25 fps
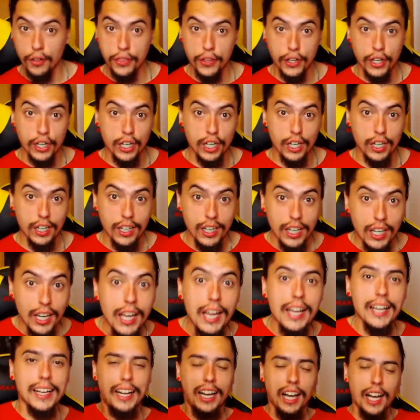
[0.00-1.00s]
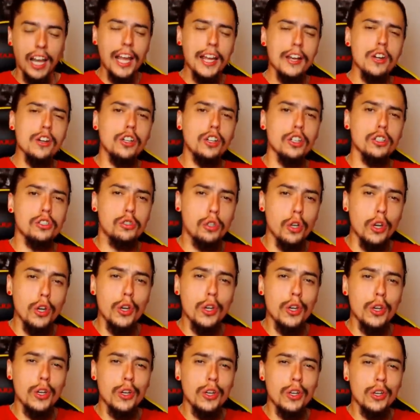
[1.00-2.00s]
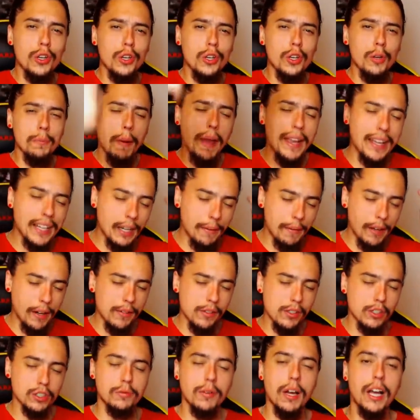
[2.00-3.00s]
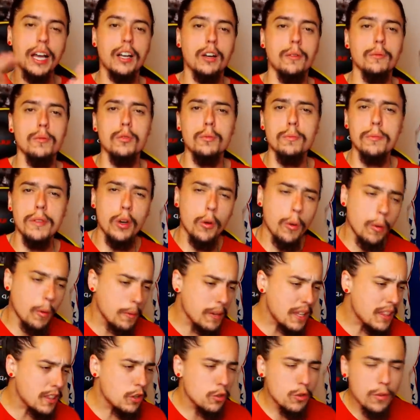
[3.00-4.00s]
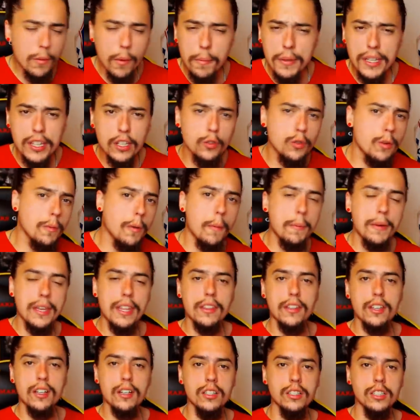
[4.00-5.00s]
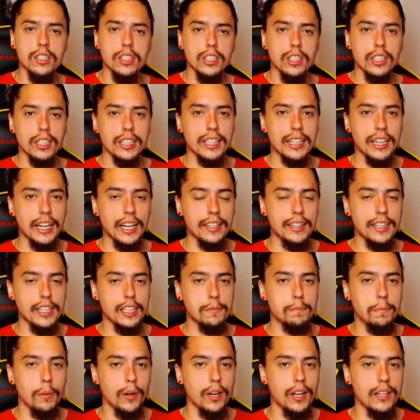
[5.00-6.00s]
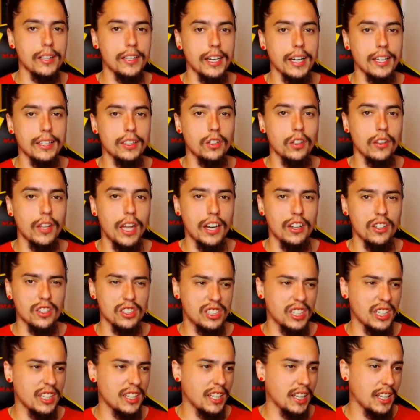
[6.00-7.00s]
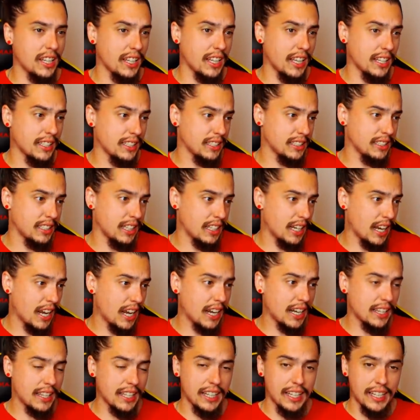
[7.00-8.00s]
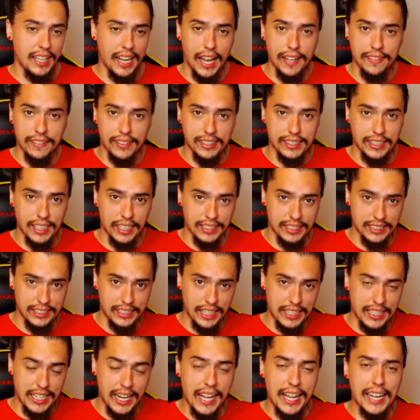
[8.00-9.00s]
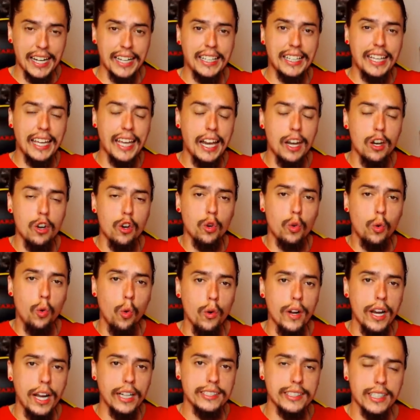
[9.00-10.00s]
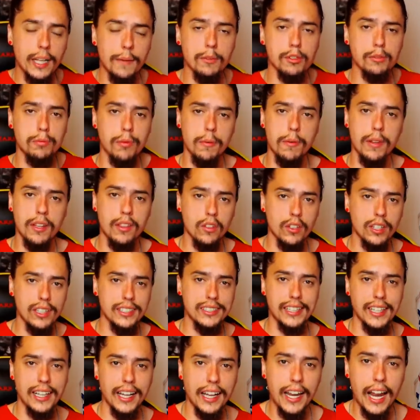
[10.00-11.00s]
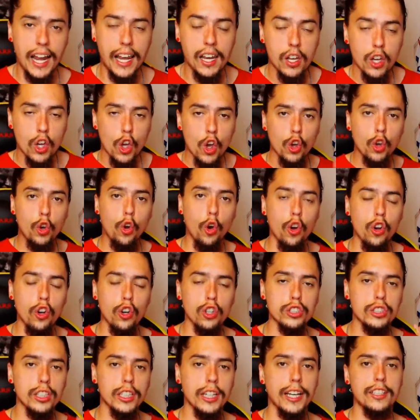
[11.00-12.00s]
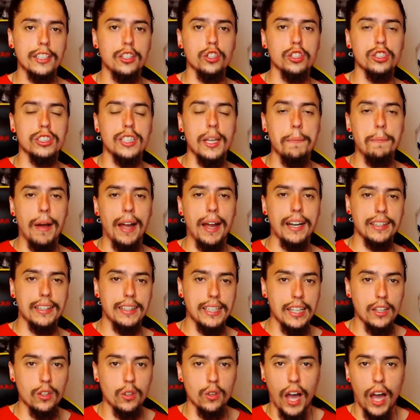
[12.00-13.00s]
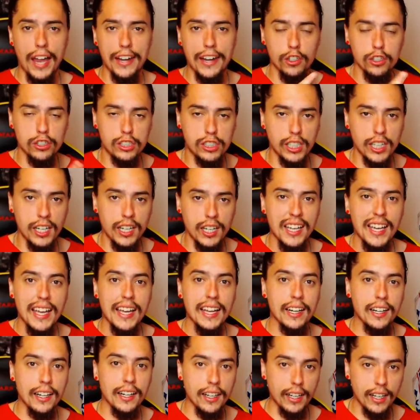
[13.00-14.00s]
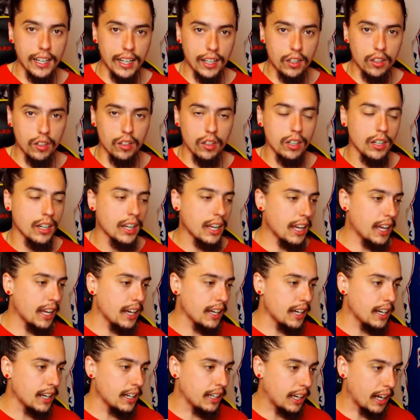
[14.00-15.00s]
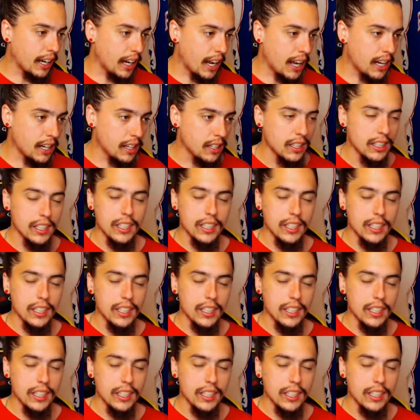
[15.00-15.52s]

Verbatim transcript: 3? ¡Claro que sí! Venga, mano, nos va como un nuevo vídeo, nuevo vídeo, nuevo vídeo. Gracias por el directo de anoche, del de antes de ayer, del de antes de antes de ayer. ¡Qué locura estamos viviendo en este canal con los directos de partido! Anoche, récord en el canal